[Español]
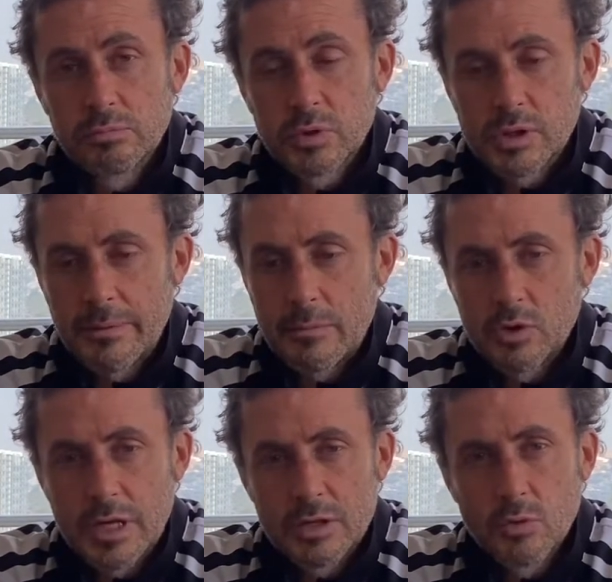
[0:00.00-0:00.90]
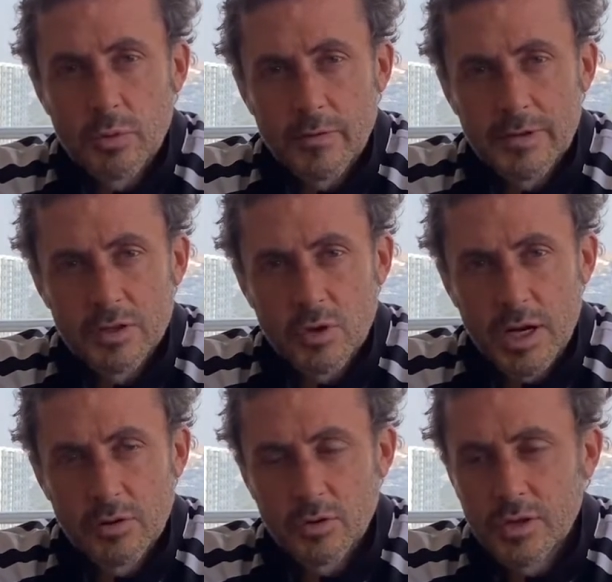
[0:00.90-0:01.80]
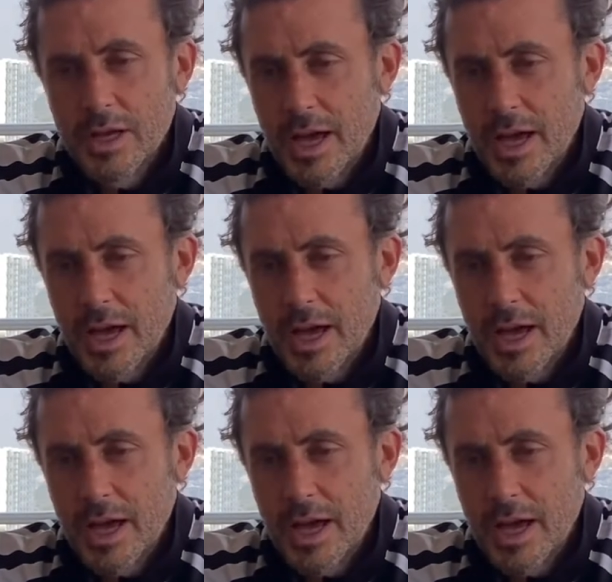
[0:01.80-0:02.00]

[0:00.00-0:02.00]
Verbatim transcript: pues sabemos que es un profesional, ¿no?